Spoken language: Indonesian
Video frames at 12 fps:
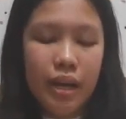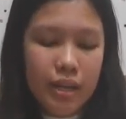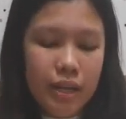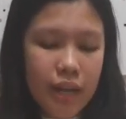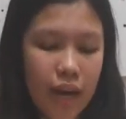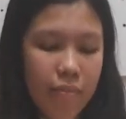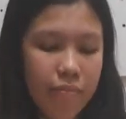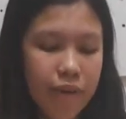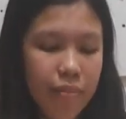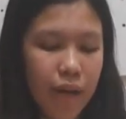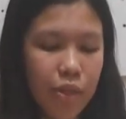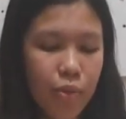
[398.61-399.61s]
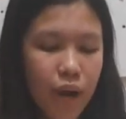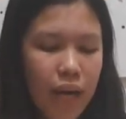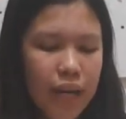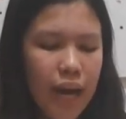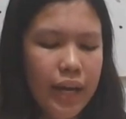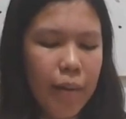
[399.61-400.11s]
Di dalam firman
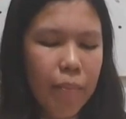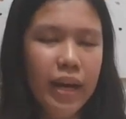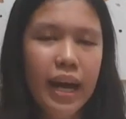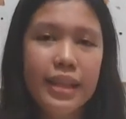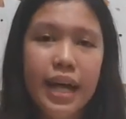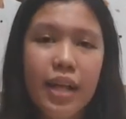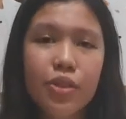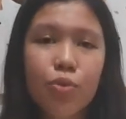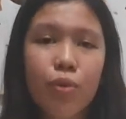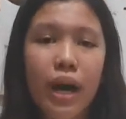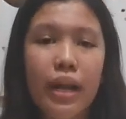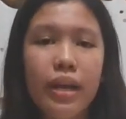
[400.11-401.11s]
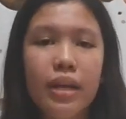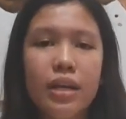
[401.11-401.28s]
Tuhan ada perkataan Tuhan.